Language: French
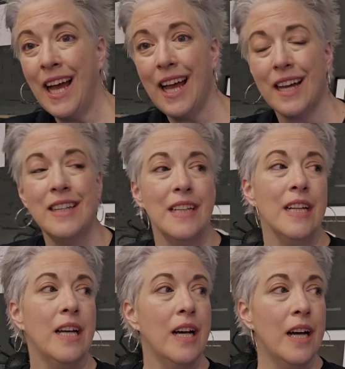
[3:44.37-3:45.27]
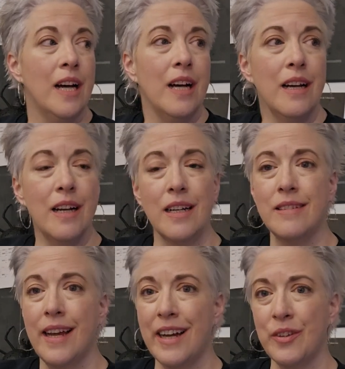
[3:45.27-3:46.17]
ah, ah,
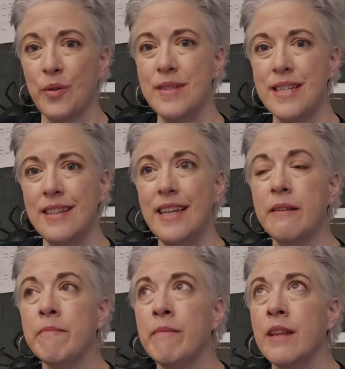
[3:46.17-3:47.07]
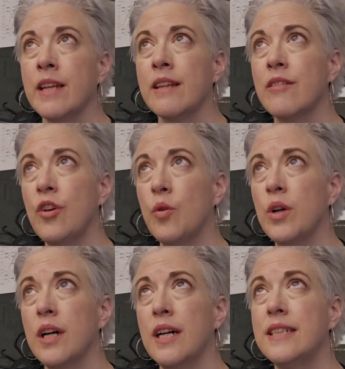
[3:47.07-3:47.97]
terre non cédée.
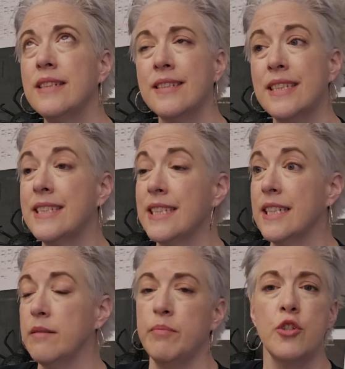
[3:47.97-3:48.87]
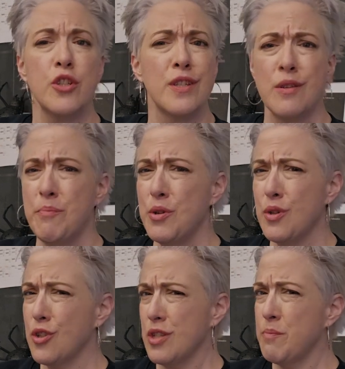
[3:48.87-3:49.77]
Donc, c'est, je dis pas,
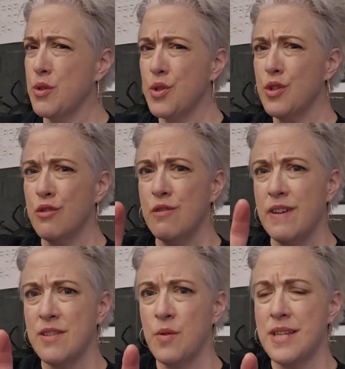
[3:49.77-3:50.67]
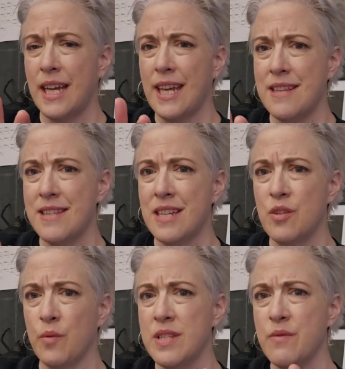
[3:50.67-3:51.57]
je dis pas ça d'une façon sarcastique.
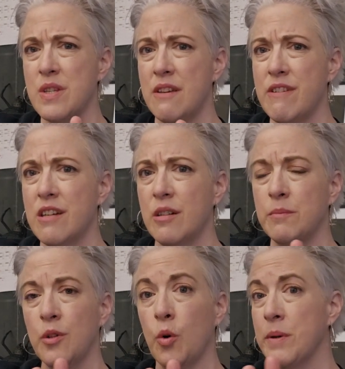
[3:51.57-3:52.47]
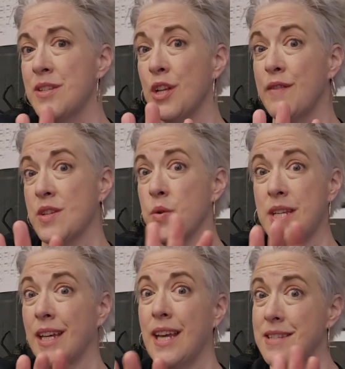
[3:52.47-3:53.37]
Donc, si vous avez compris ça de façon
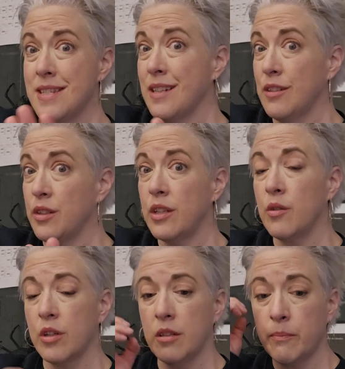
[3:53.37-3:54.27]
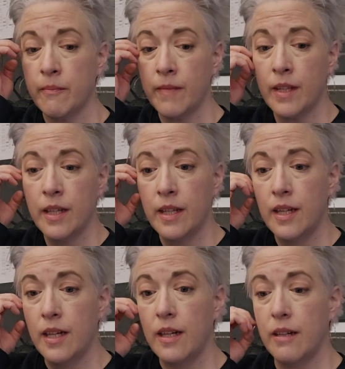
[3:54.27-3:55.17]
sarcastique, non, non, non, comme
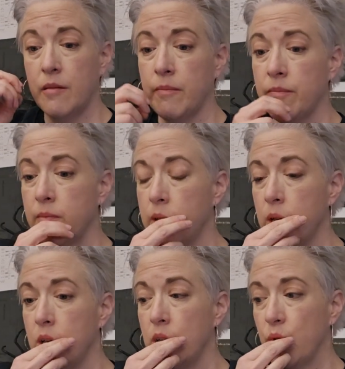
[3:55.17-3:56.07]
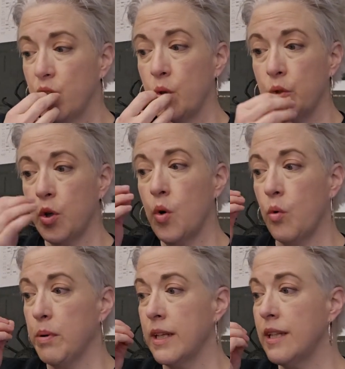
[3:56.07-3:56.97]
euh, une fois qu'on a
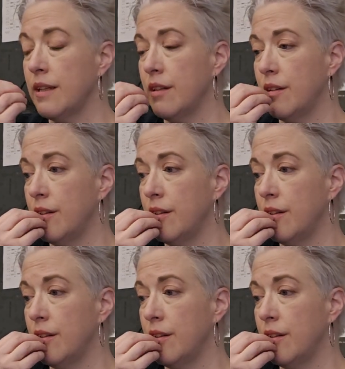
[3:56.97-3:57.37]
compris